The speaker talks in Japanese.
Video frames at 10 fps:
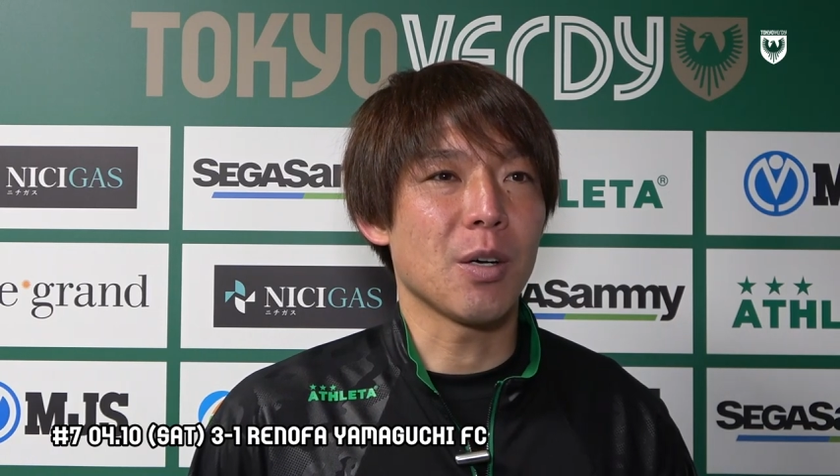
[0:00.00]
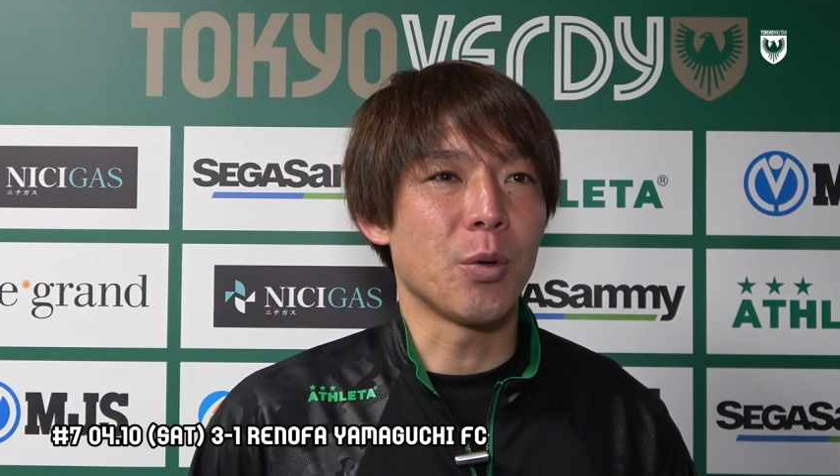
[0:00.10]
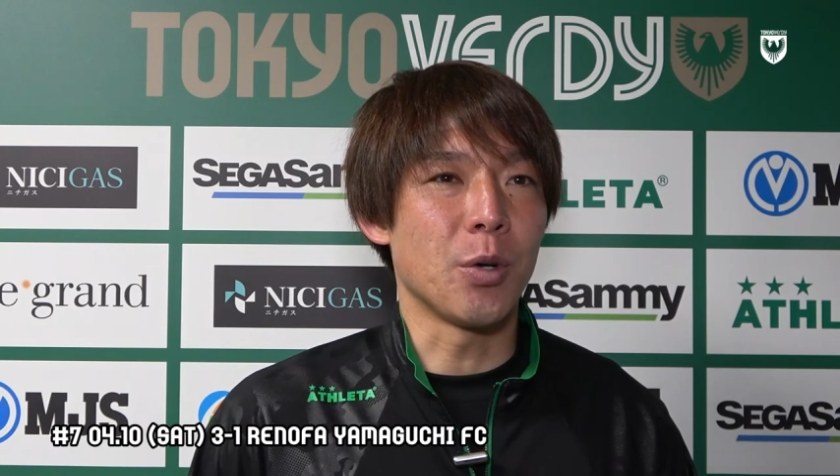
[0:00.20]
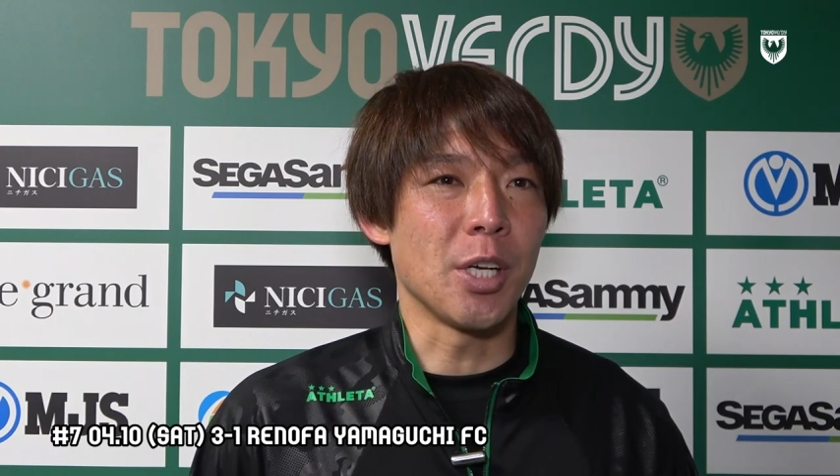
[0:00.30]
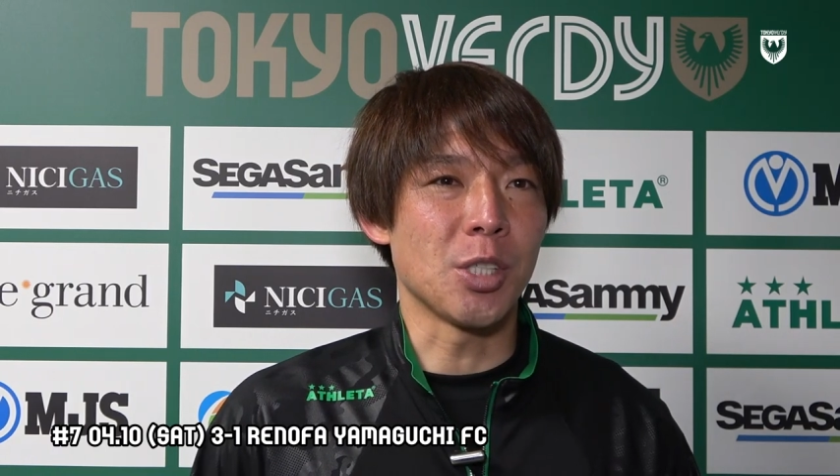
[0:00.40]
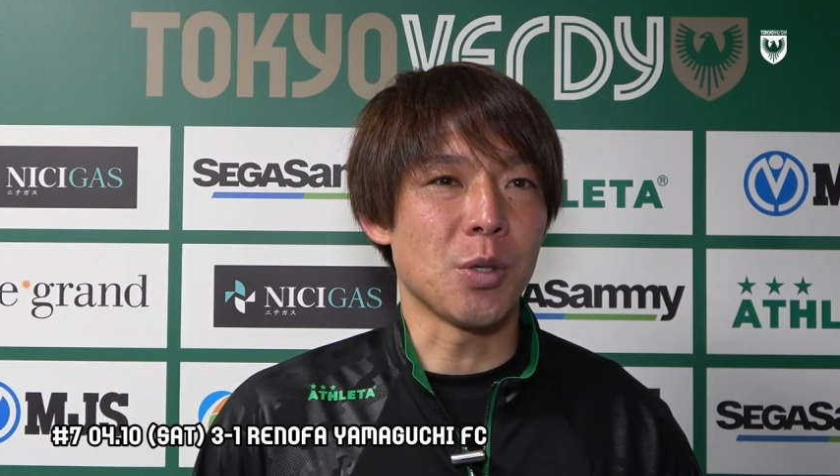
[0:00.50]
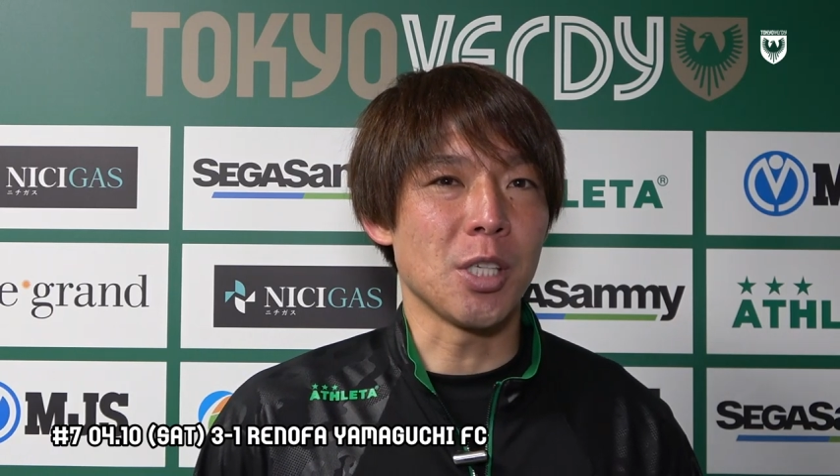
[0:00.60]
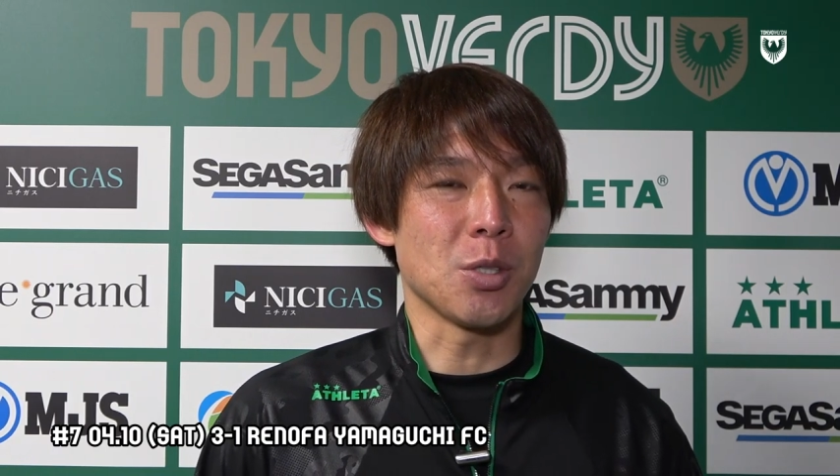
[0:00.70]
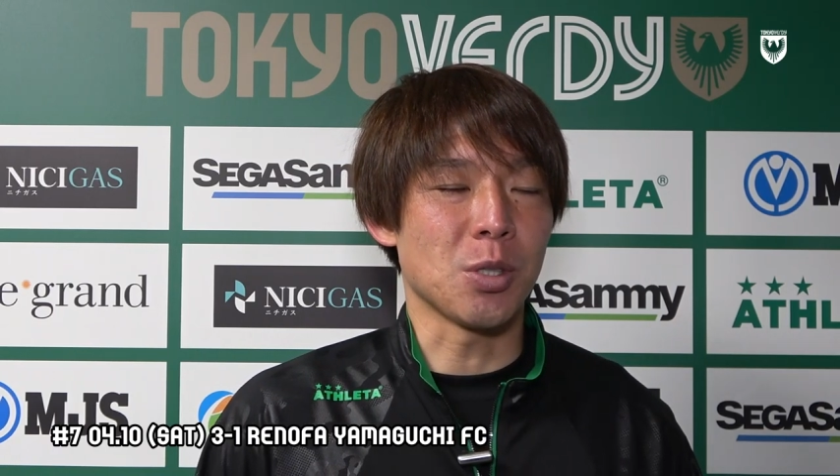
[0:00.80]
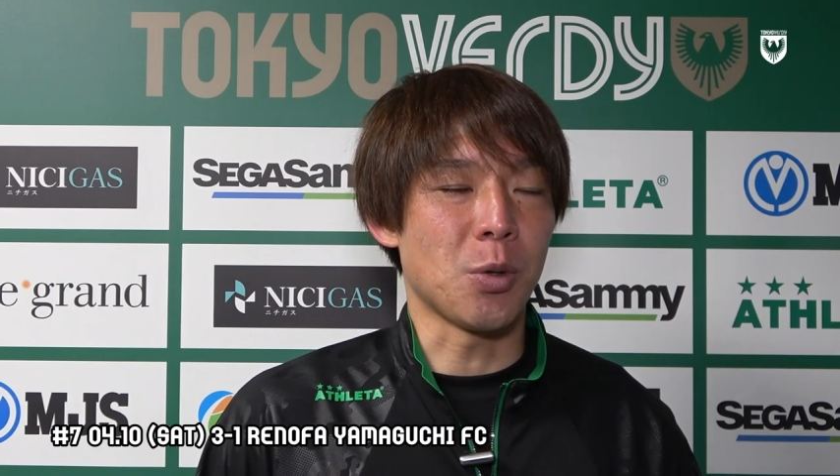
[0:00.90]
この連勝が
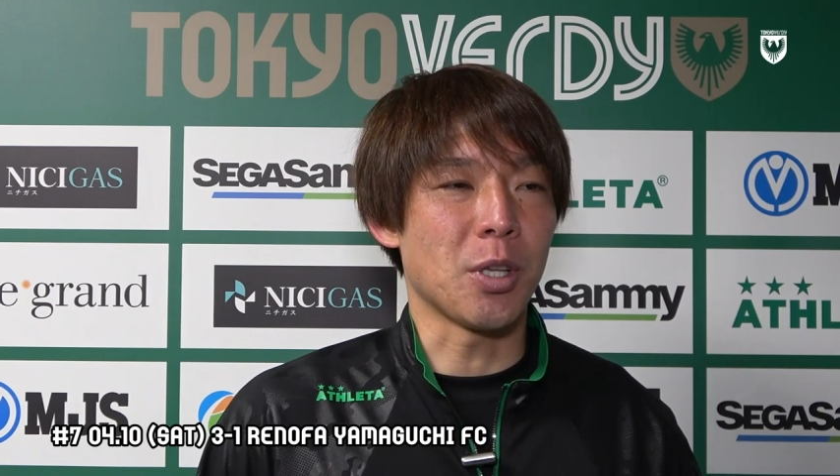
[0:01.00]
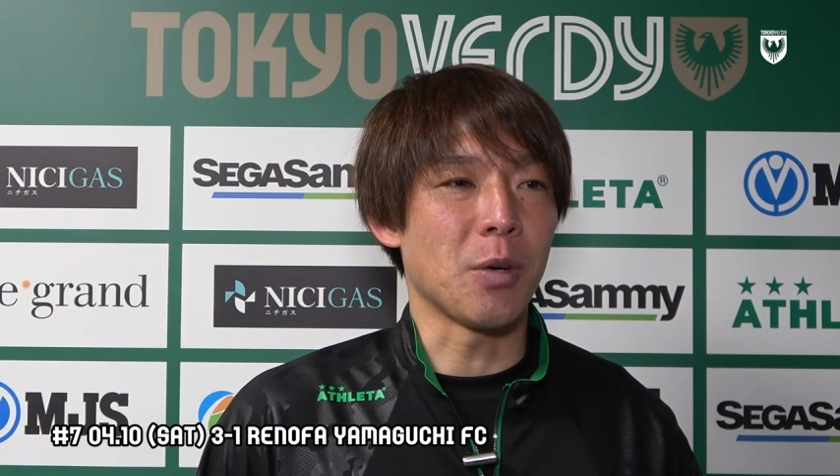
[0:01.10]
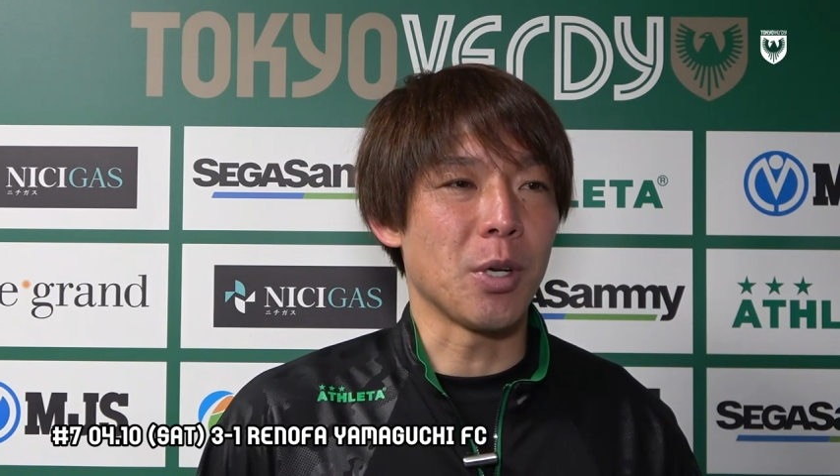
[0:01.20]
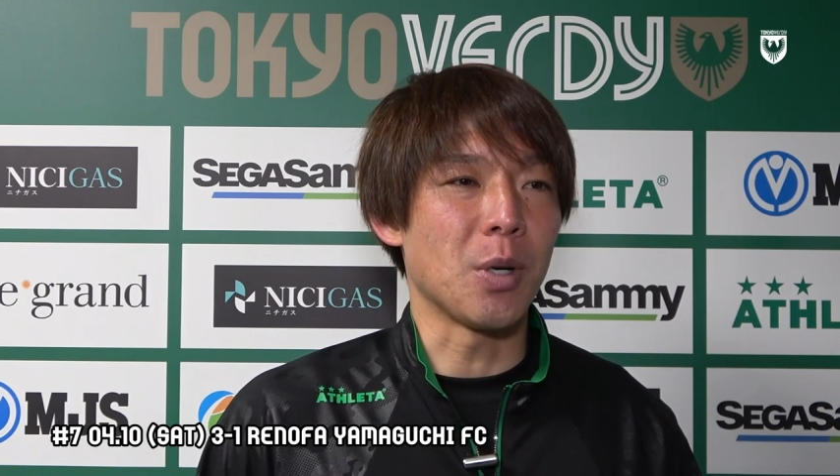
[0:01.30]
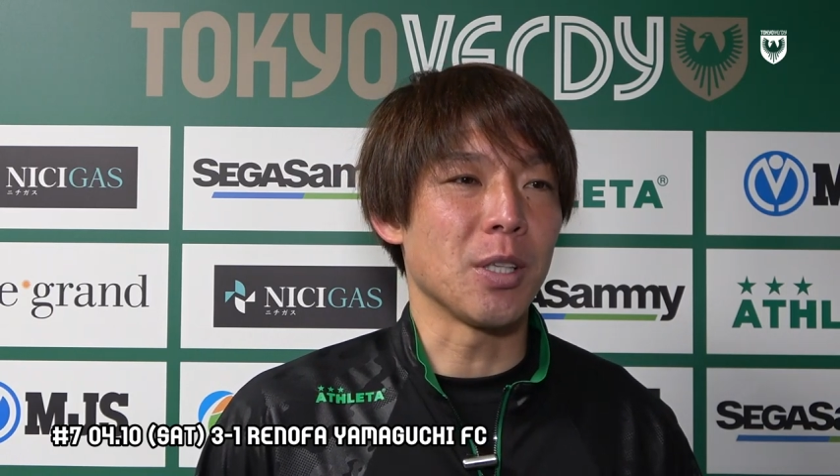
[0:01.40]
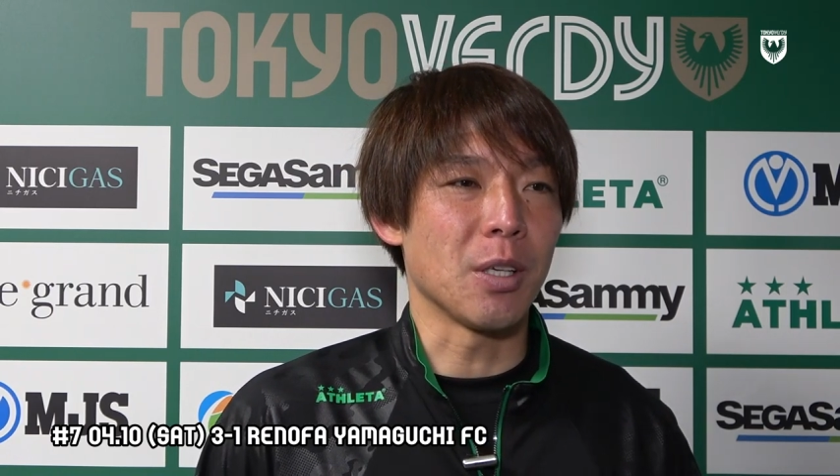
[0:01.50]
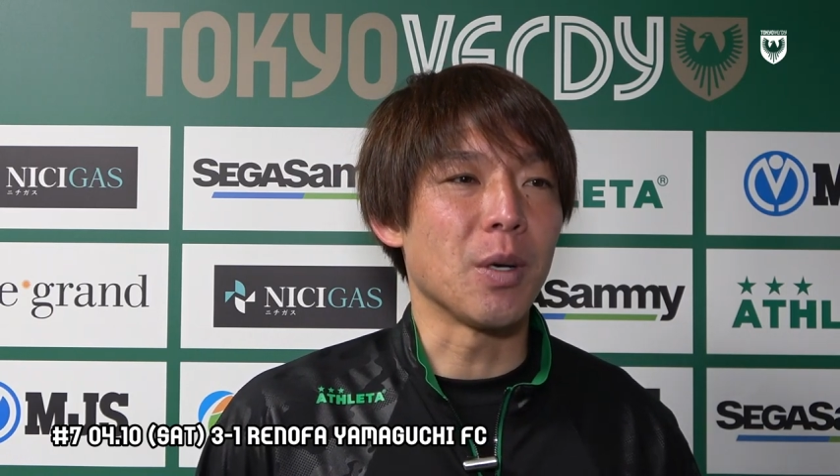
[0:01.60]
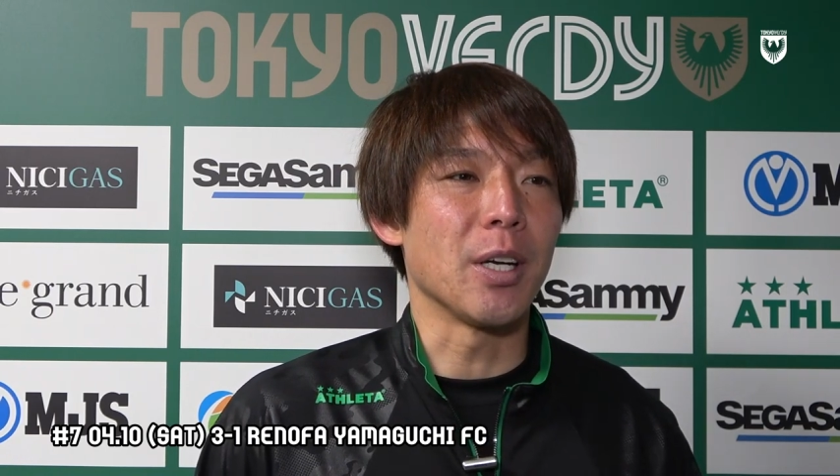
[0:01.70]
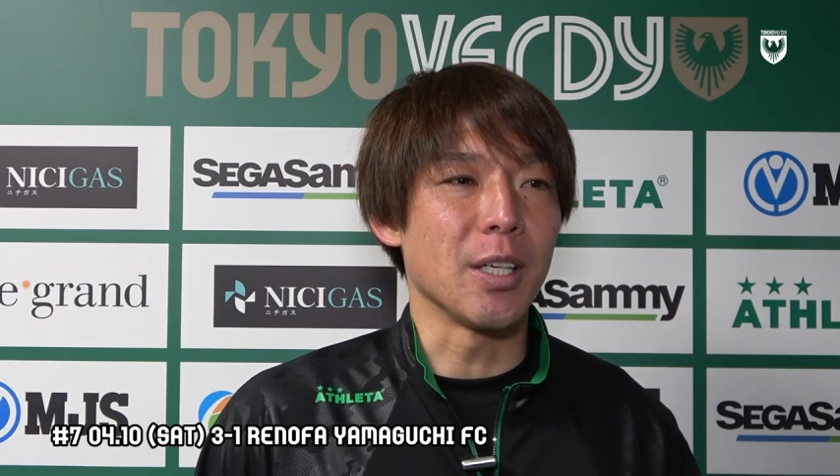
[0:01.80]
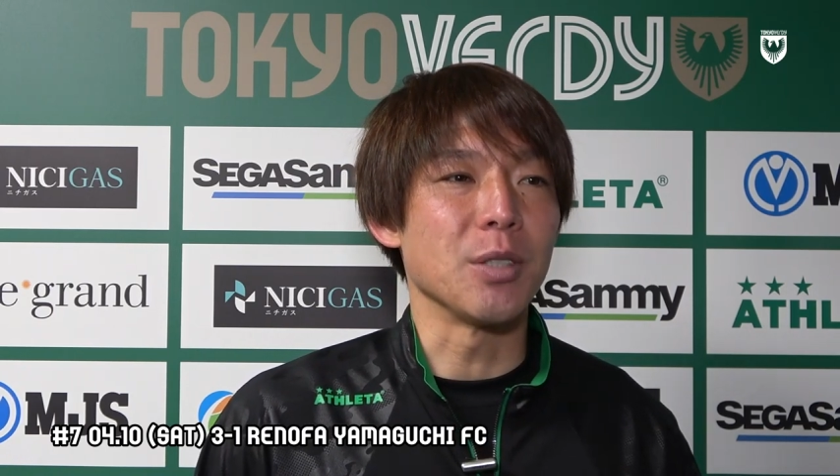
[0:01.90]
1つ取れたのは良かった
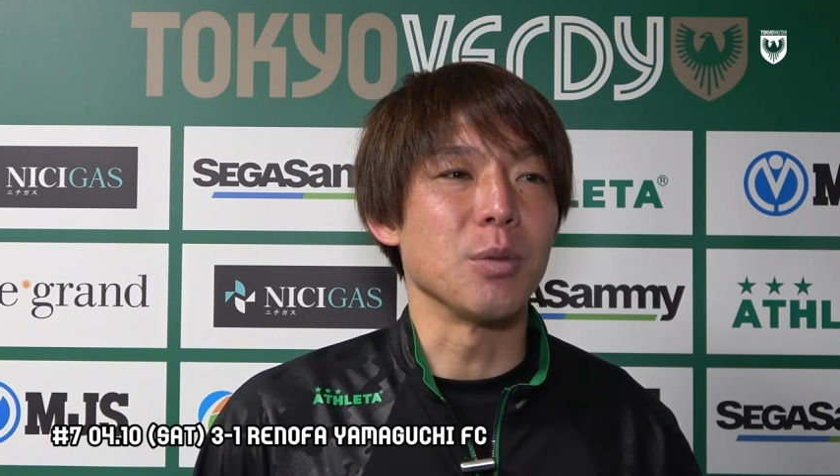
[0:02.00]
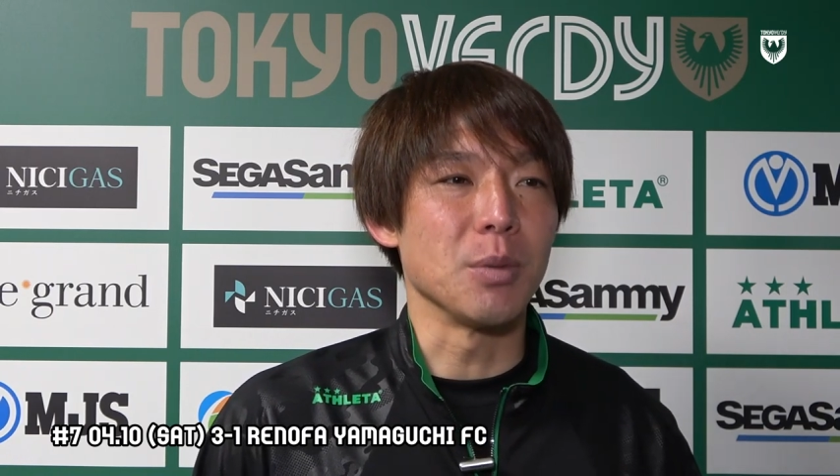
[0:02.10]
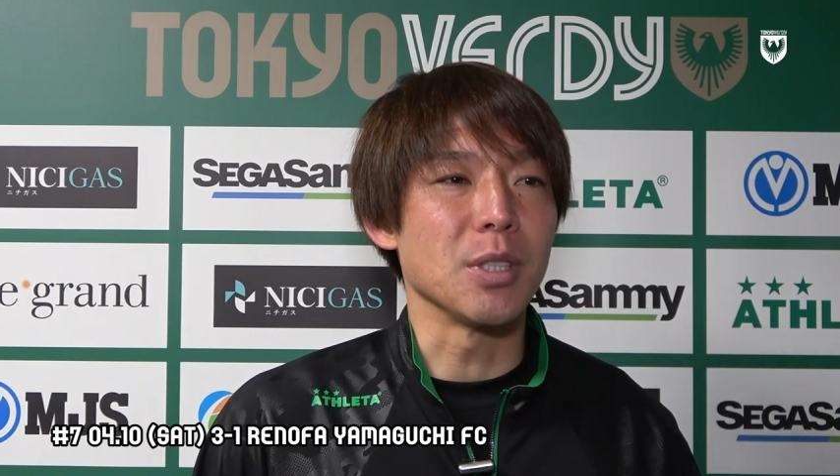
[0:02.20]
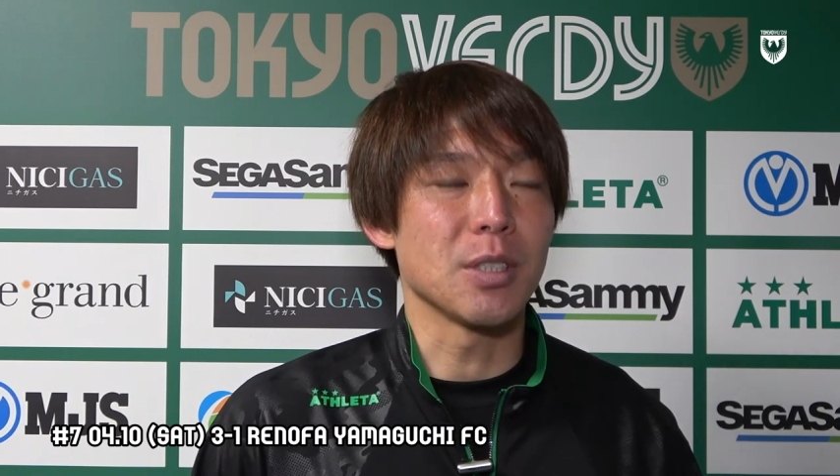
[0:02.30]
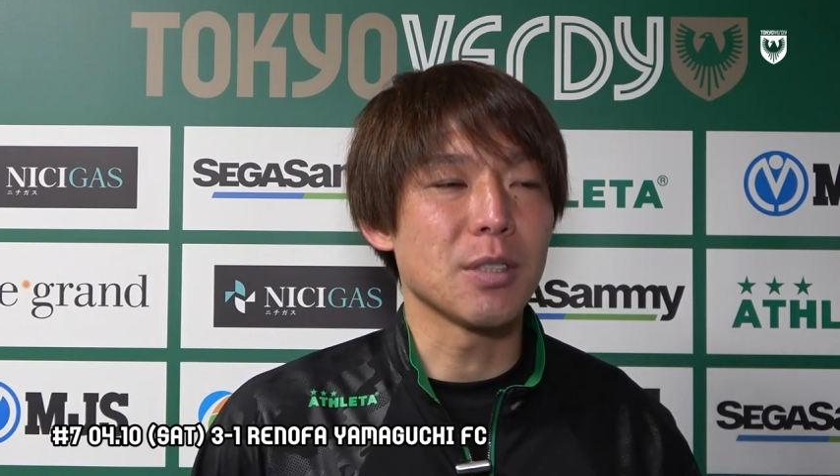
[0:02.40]
のかなと思いま